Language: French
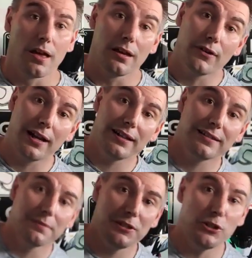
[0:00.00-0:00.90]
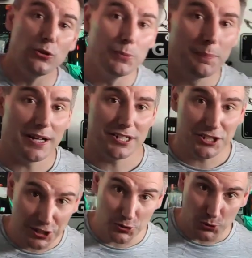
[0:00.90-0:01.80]
Et voilà les amis, une page
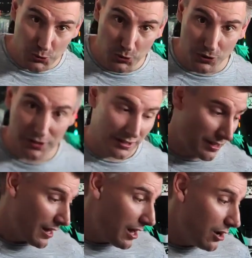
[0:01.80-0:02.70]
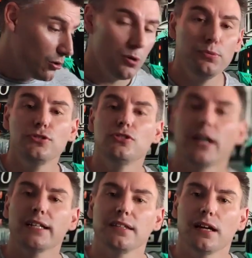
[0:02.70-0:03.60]
qui se tourne. Le booster
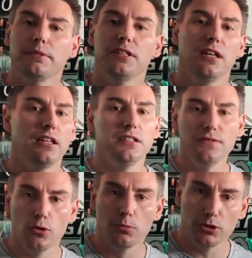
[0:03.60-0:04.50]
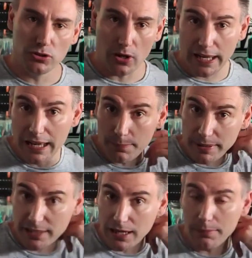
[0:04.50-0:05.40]
est terminé, niveau moteur il est
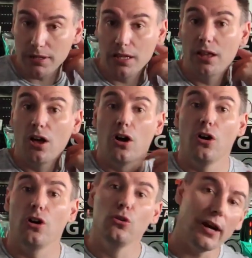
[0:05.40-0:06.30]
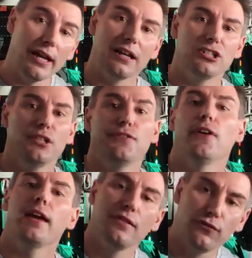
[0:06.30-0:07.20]
impeccable. Euh, le réglage est
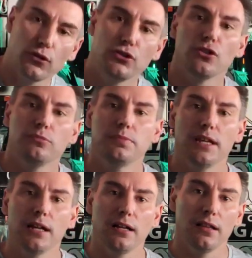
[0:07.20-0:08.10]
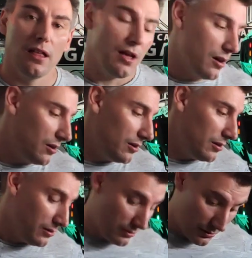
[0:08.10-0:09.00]
fait, il fonctionne bien.
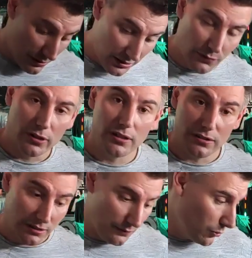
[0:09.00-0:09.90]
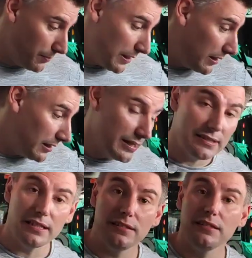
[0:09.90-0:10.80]
Euh, niveau bah,
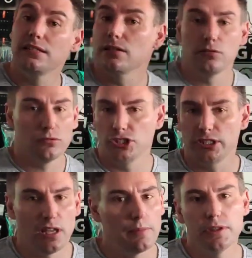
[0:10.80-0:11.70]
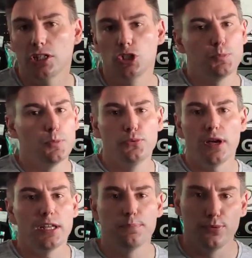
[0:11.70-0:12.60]
esthétique, j'ai terminé, je peux plus
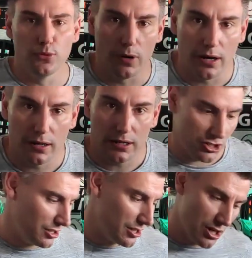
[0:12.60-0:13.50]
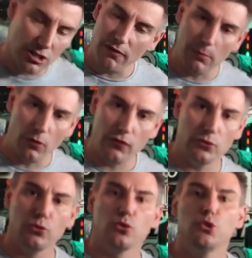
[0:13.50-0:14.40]
aller plus loin là, j'ai vraiment fait
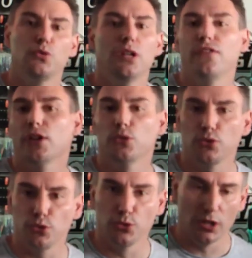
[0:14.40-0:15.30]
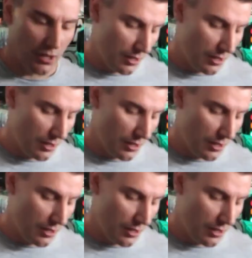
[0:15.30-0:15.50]
tout ce que je voulais faire dessus.